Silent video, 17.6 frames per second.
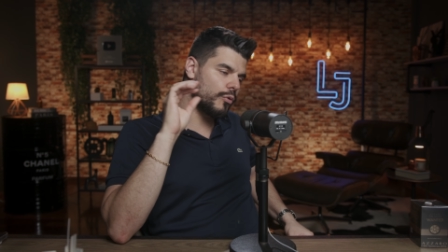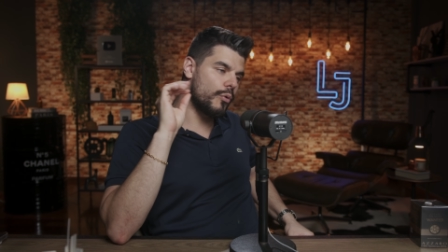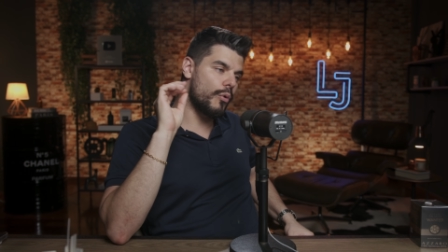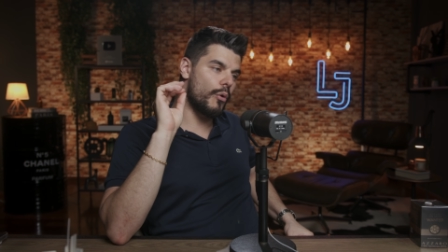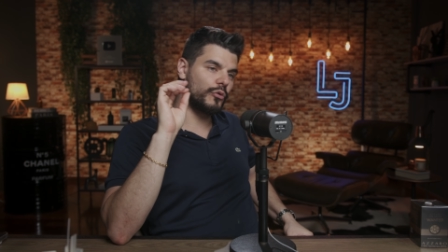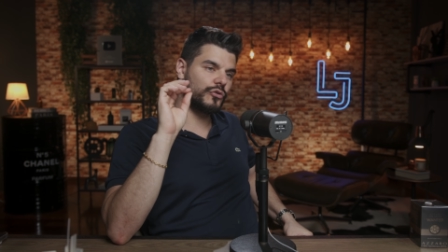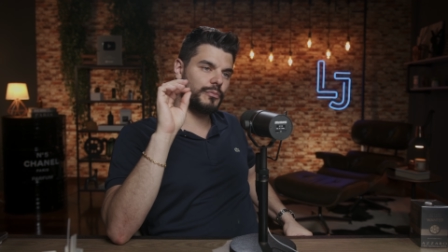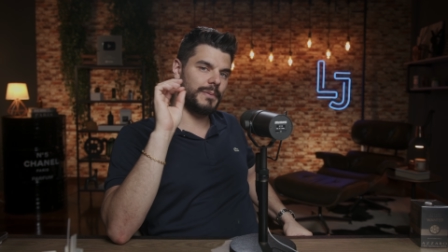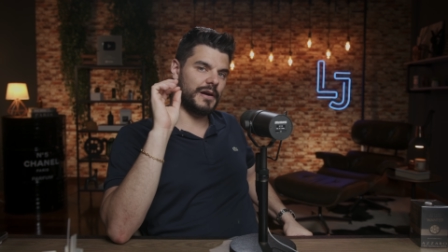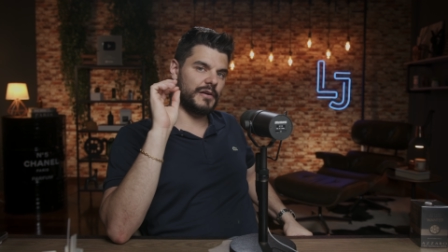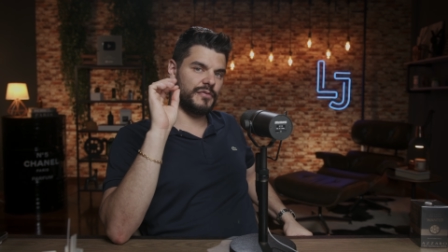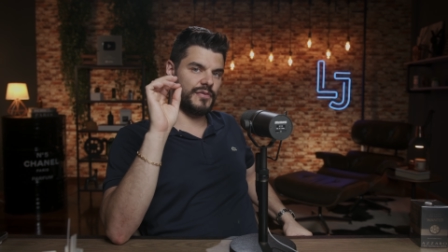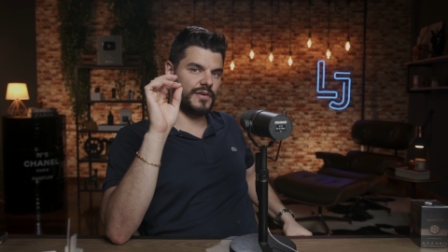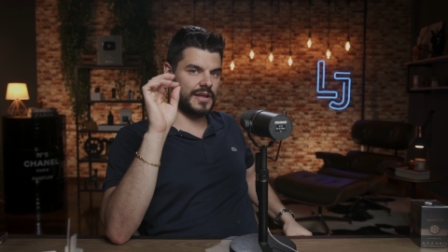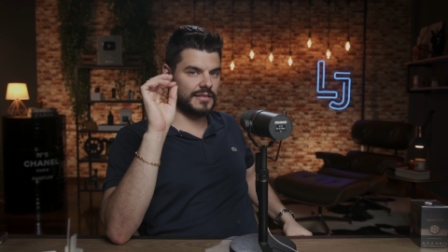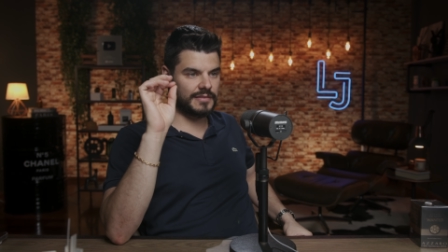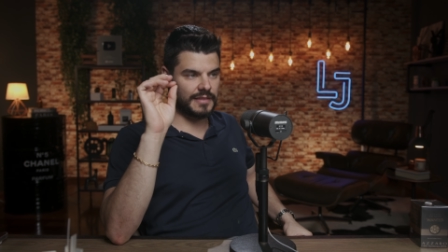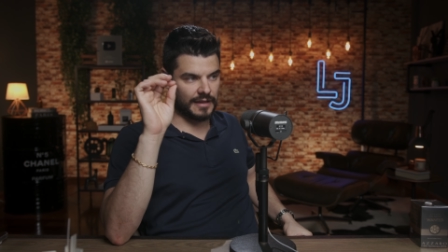o Old
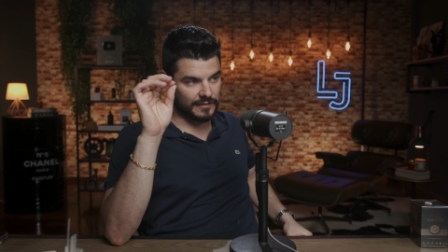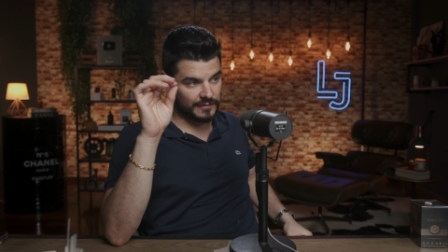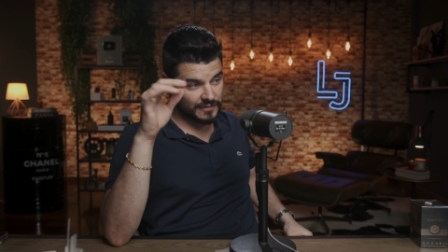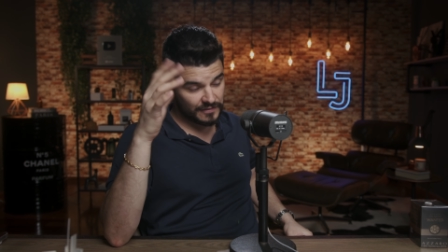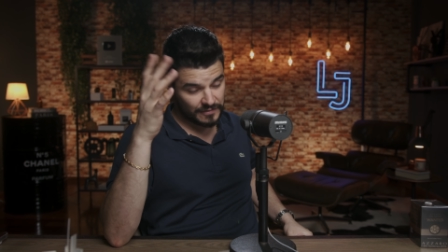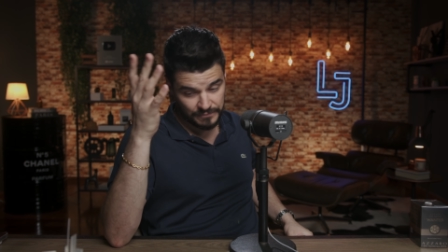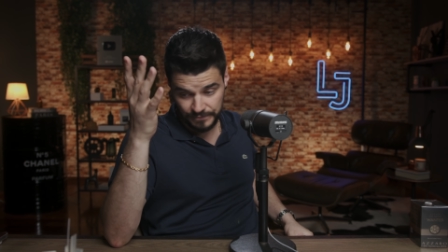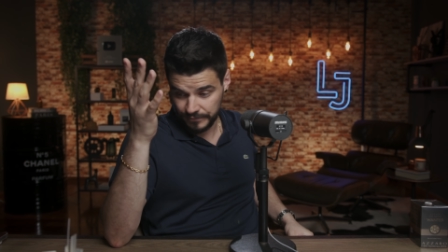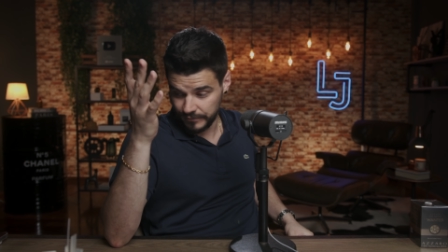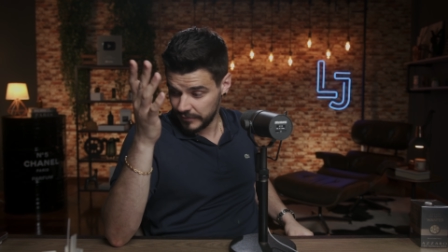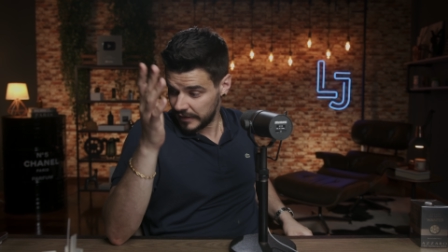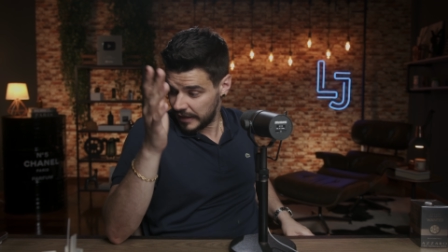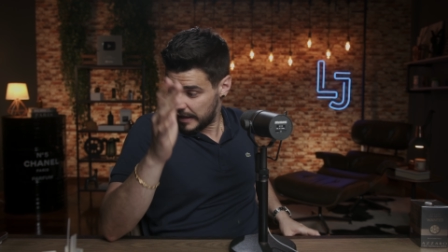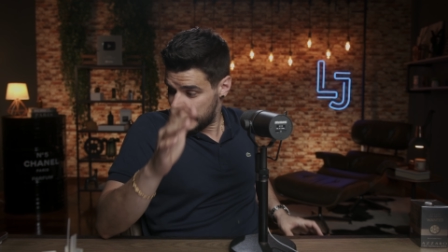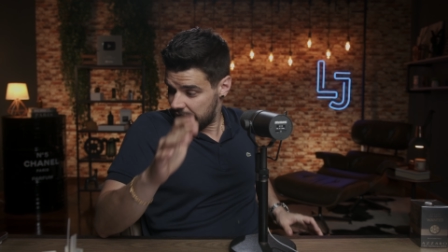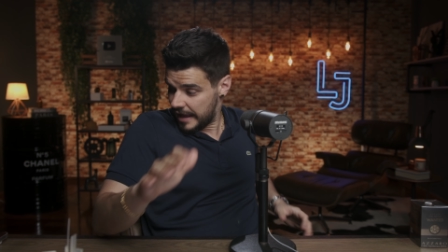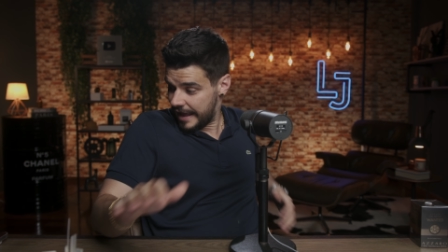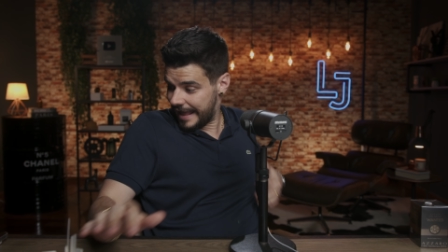Parfum Intense.
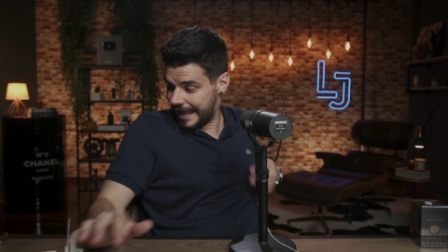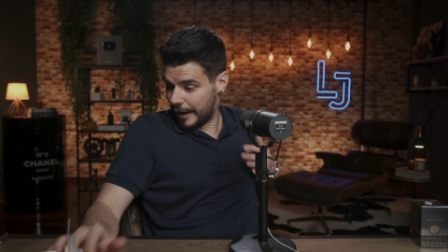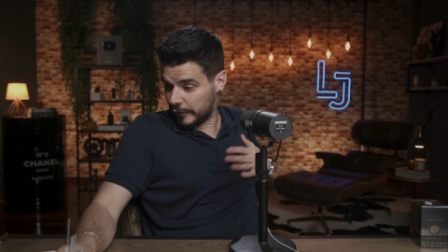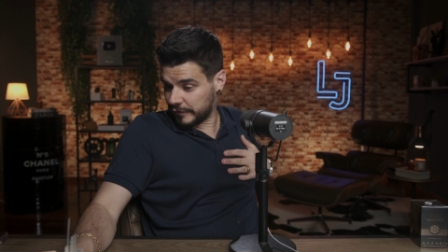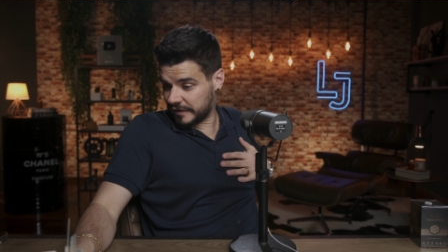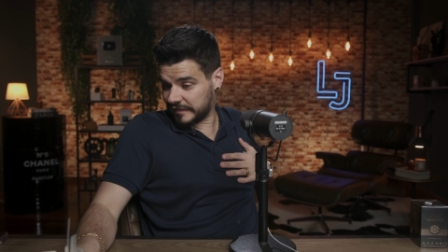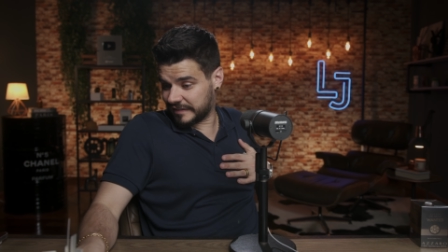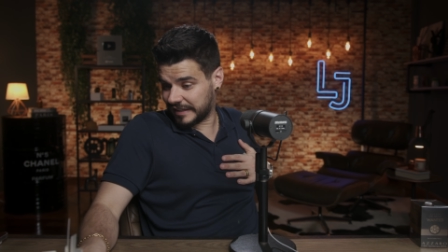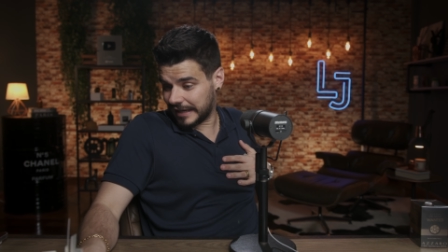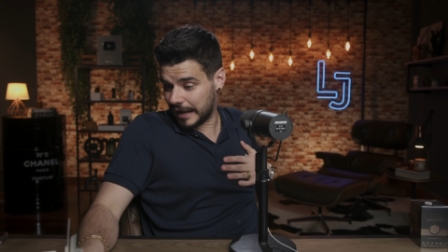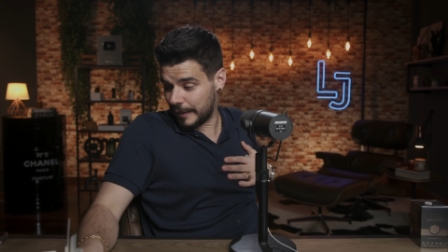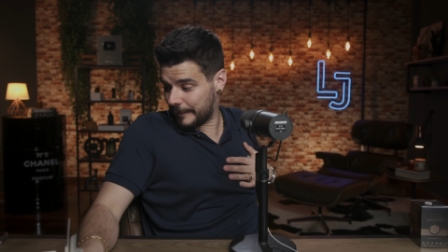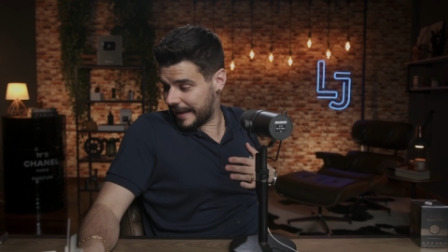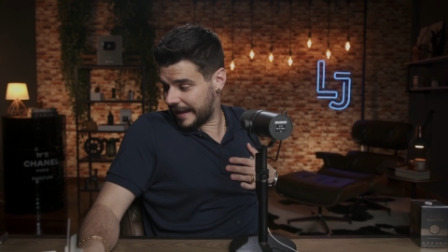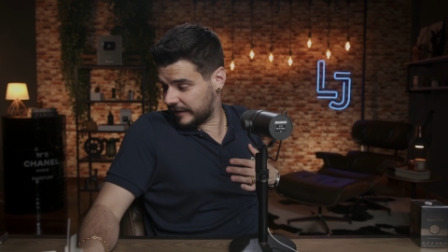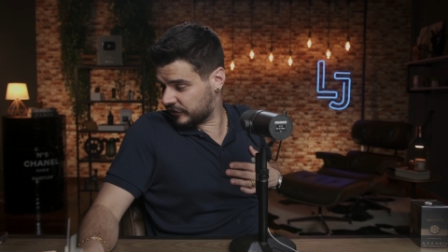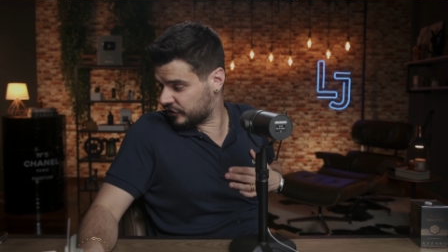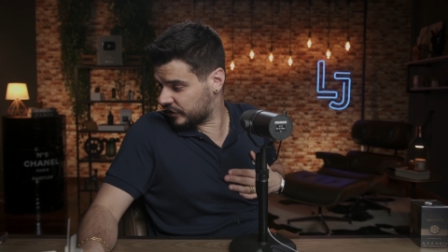Eu,
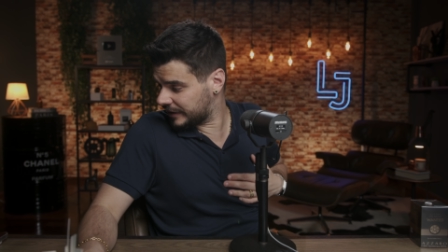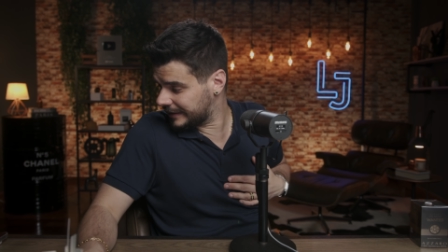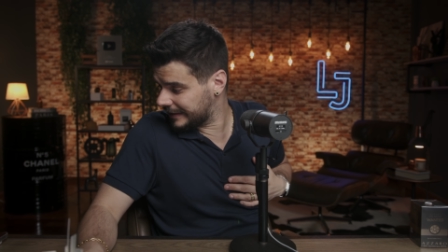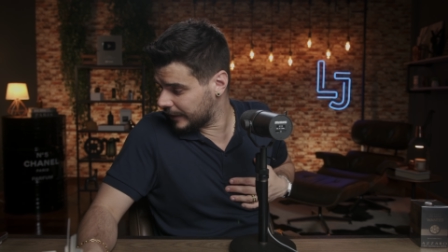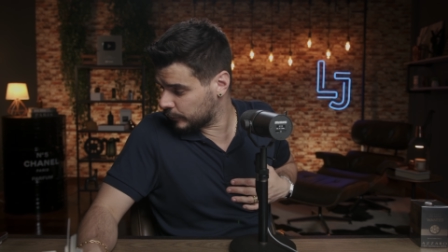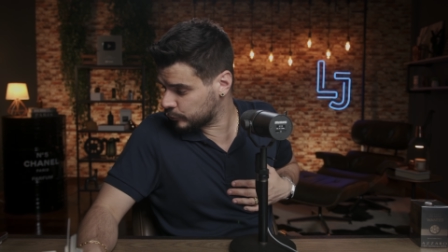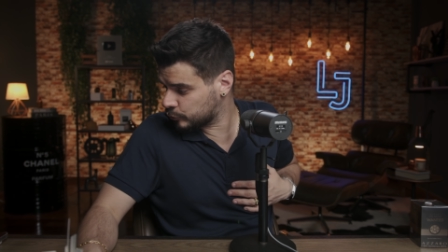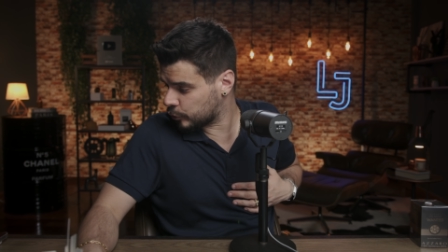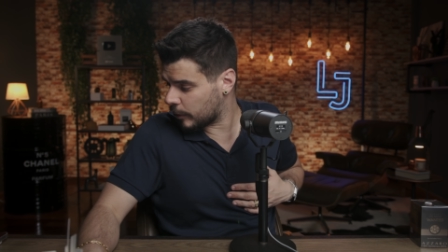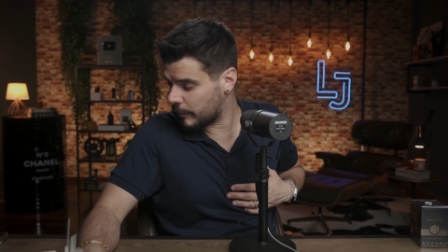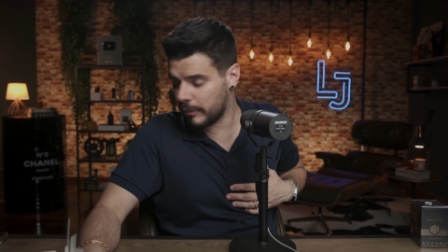sinceramente, não tô